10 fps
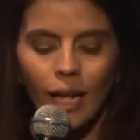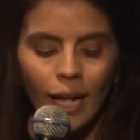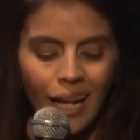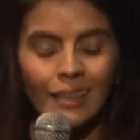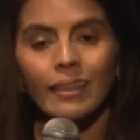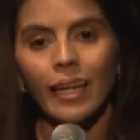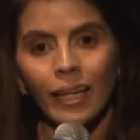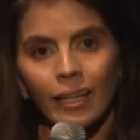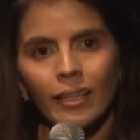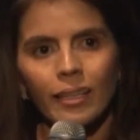
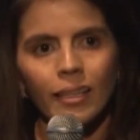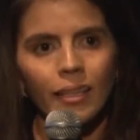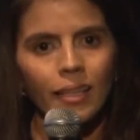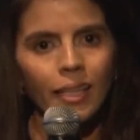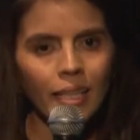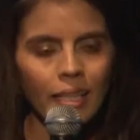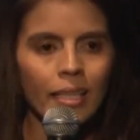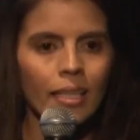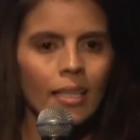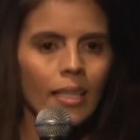Até
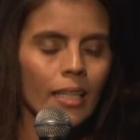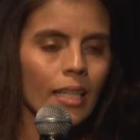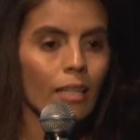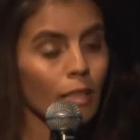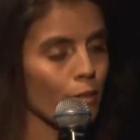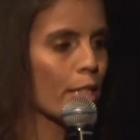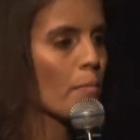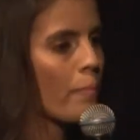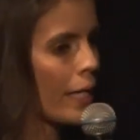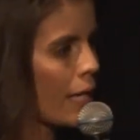que eu estava
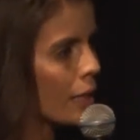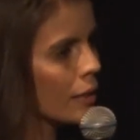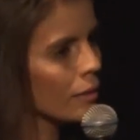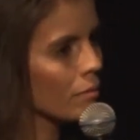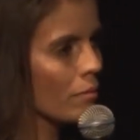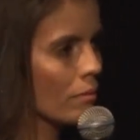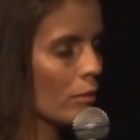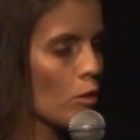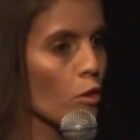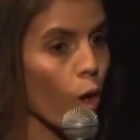assim, parada,
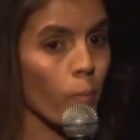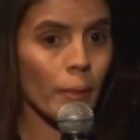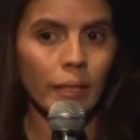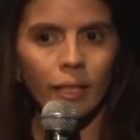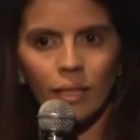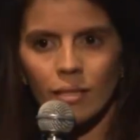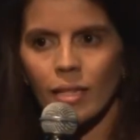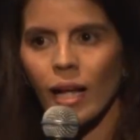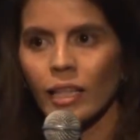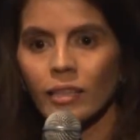com o corpo para dentro da
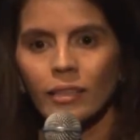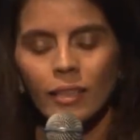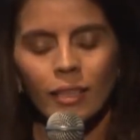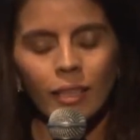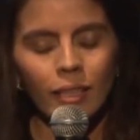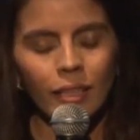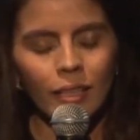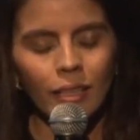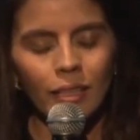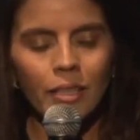sala,
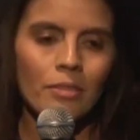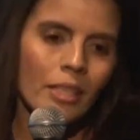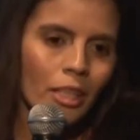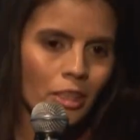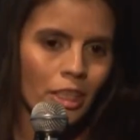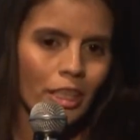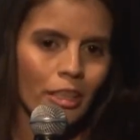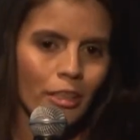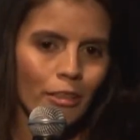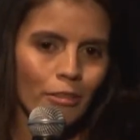e eu
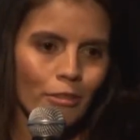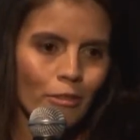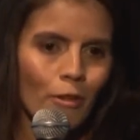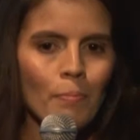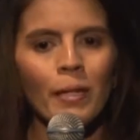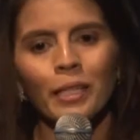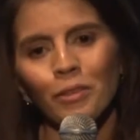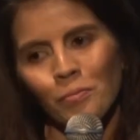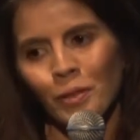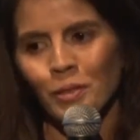senti um
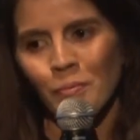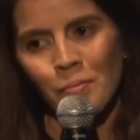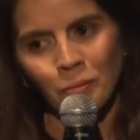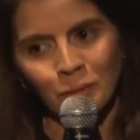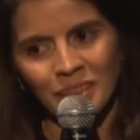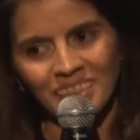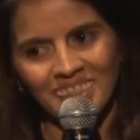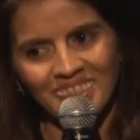apertão no meio da minha bunda.